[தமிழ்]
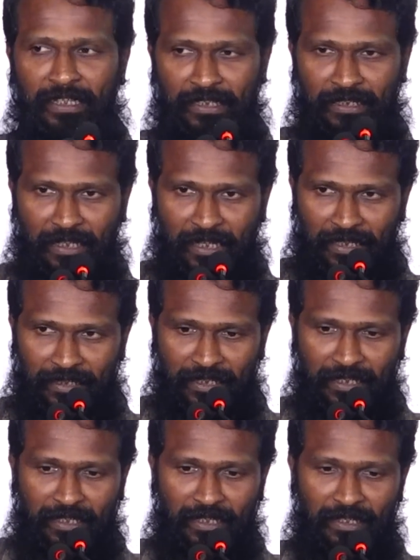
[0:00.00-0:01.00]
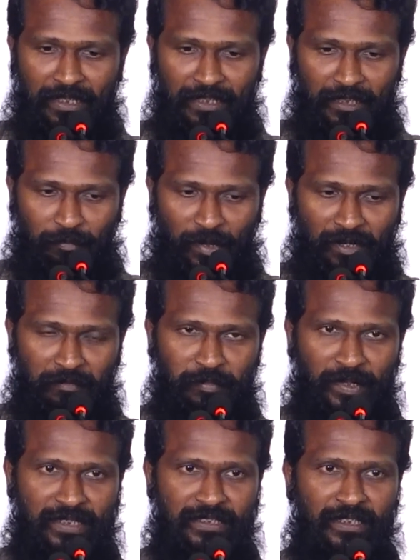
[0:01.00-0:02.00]
இந்த கதை இந்த படம்
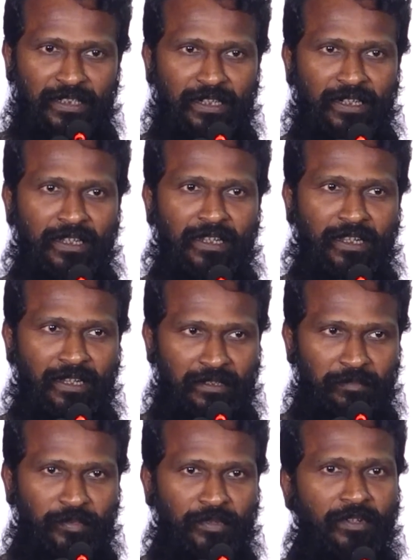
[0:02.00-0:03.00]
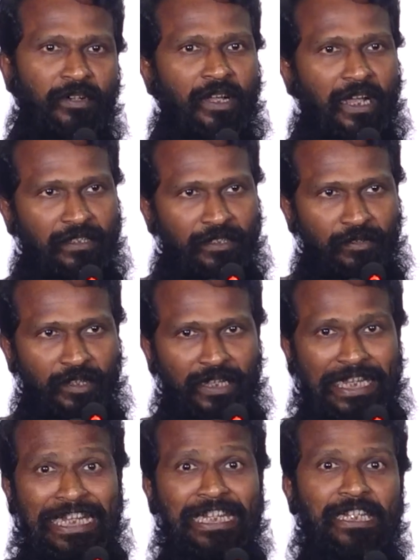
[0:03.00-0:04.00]
பேசுகின்ற கருப்பொருள் அதனுடைய
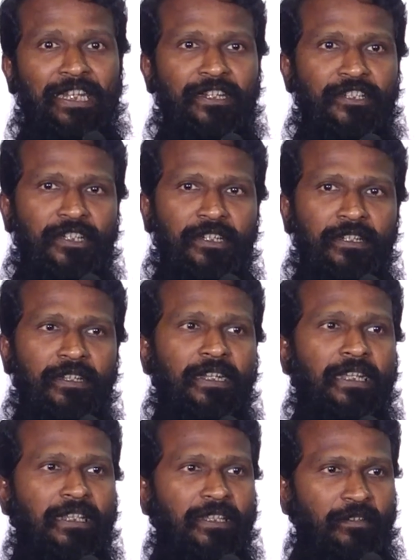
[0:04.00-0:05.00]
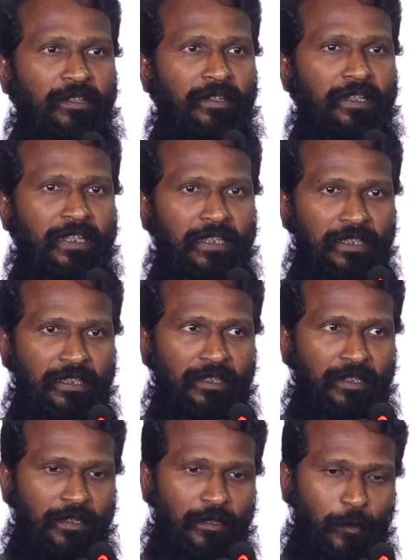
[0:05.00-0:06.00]
இன்டென்ஷன் இந்த இந்த
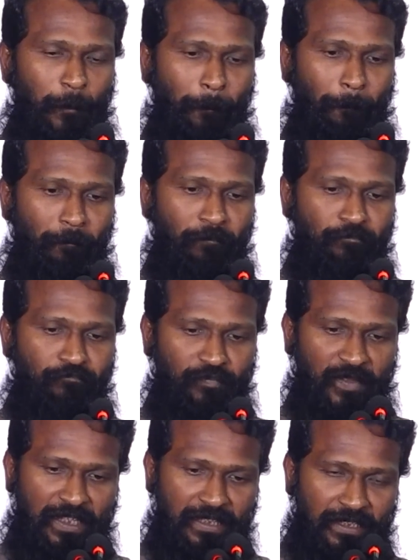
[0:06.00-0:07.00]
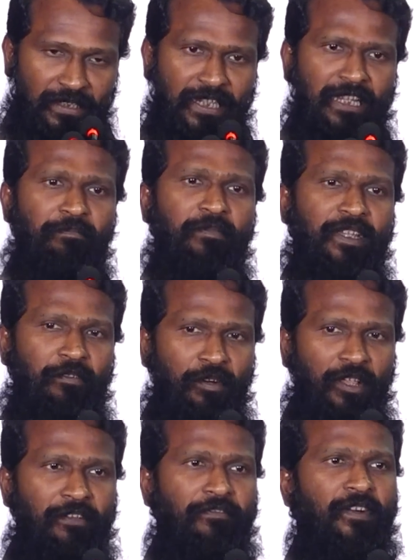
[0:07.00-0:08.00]
இந்த டீம்
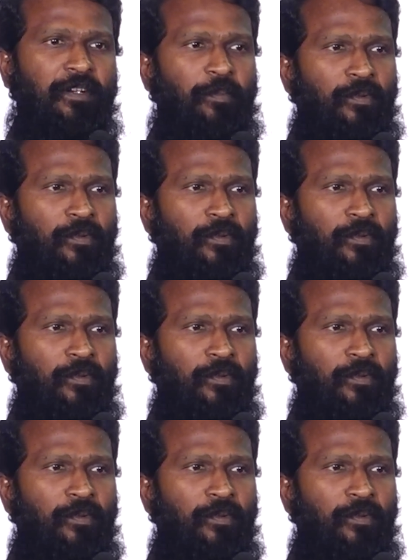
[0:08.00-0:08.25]
எவ்வளோ எஃபர்ட்